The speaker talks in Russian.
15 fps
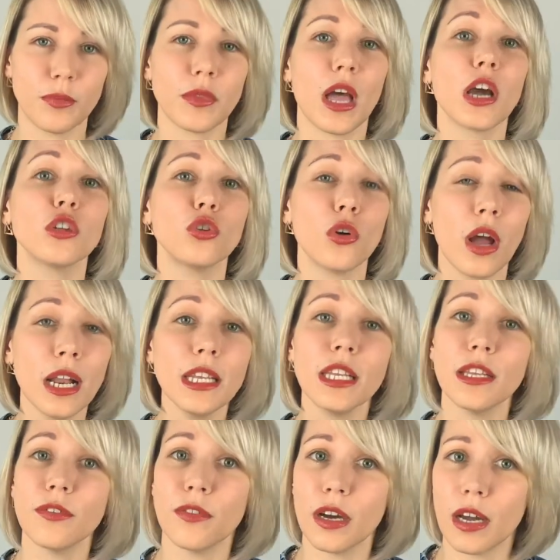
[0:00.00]
актуальные
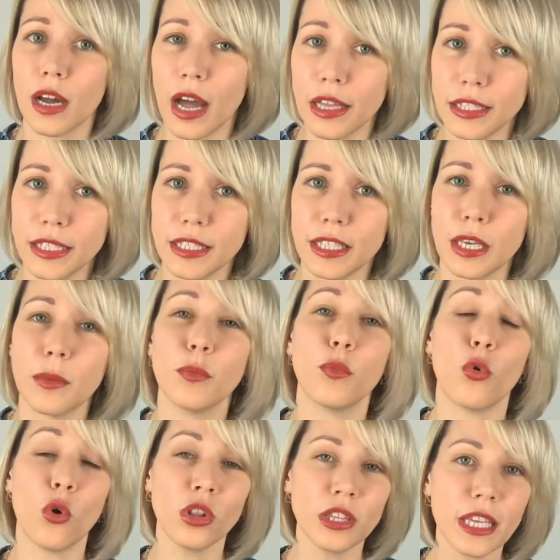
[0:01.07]
вакансии,
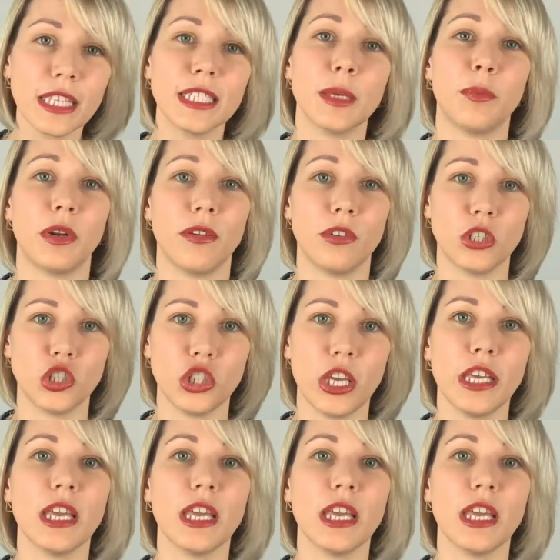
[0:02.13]
полное сопровождение